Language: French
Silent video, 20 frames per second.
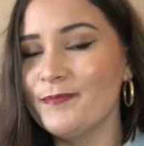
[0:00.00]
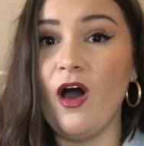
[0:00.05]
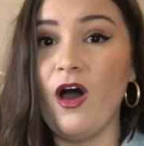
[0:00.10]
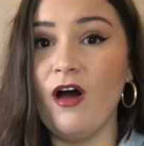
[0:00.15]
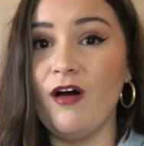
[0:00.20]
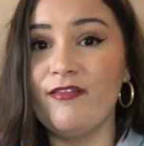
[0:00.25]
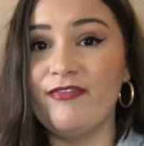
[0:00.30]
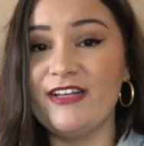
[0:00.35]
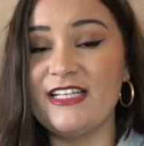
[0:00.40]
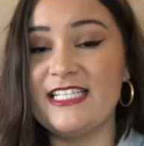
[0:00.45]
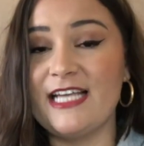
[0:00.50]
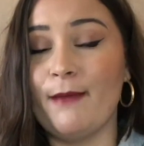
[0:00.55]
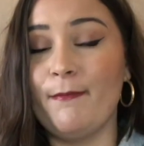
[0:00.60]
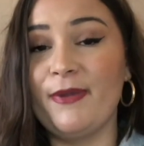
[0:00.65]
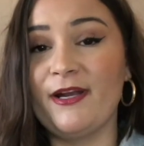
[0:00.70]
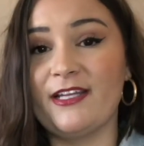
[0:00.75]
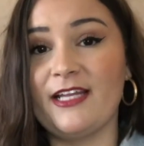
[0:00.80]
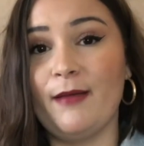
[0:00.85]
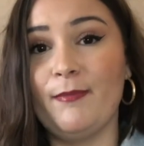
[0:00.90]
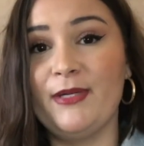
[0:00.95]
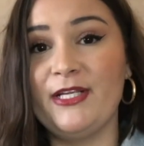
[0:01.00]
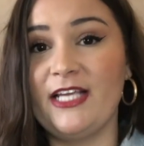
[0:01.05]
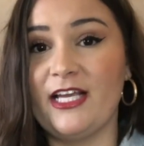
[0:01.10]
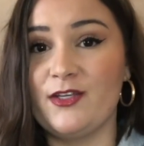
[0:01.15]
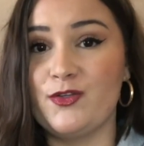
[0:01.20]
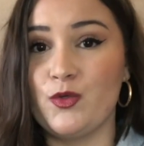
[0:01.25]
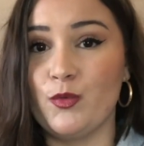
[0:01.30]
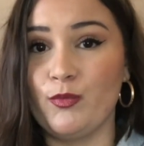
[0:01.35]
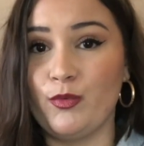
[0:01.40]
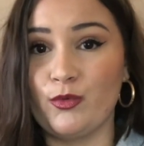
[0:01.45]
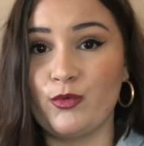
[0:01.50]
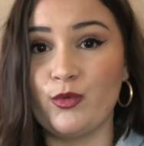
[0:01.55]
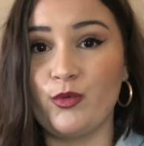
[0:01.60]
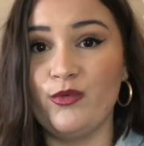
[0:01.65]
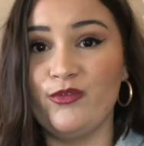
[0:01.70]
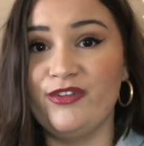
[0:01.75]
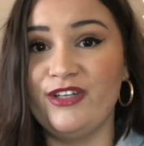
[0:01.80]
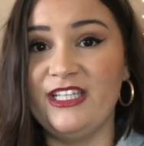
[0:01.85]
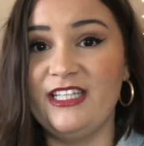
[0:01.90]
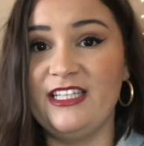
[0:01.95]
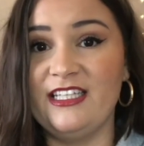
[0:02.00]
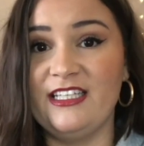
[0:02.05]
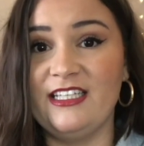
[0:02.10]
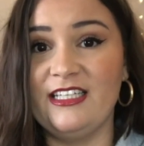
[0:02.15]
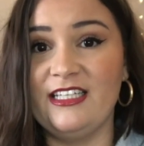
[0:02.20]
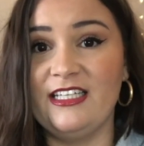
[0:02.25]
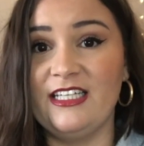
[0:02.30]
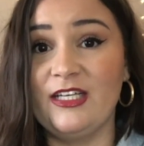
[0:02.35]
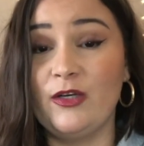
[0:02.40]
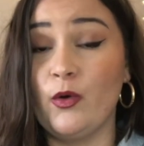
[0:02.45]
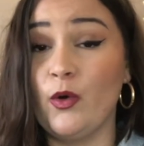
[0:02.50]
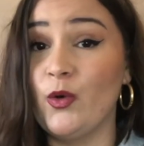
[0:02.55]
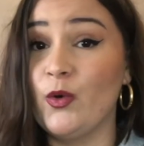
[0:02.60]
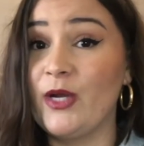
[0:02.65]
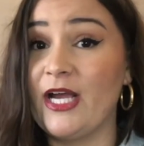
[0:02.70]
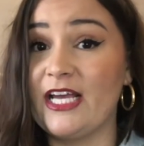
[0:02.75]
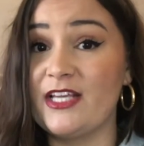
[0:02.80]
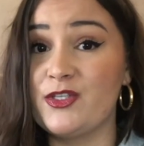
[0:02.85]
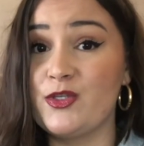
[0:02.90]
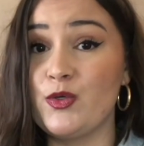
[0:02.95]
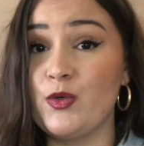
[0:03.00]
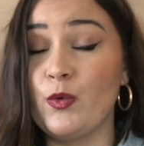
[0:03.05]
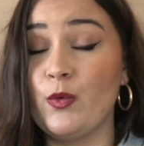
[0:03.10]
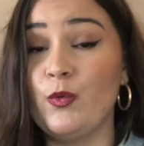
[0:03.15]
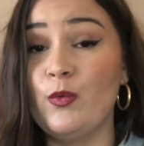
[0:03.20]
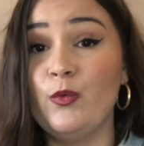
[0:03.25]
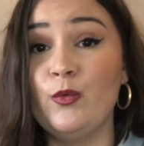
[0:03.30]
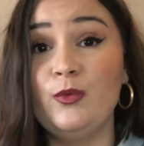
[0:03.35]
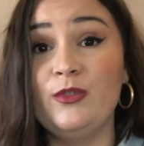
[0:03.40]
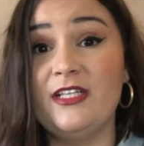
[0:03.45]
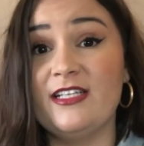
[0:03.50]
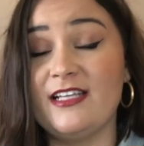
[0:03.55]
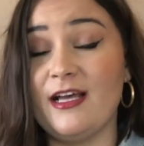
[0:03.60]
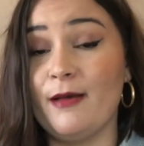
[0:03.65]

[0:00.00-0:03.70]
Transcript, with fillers: En fait, il y a plein d'applications pour trouver des colocations ou des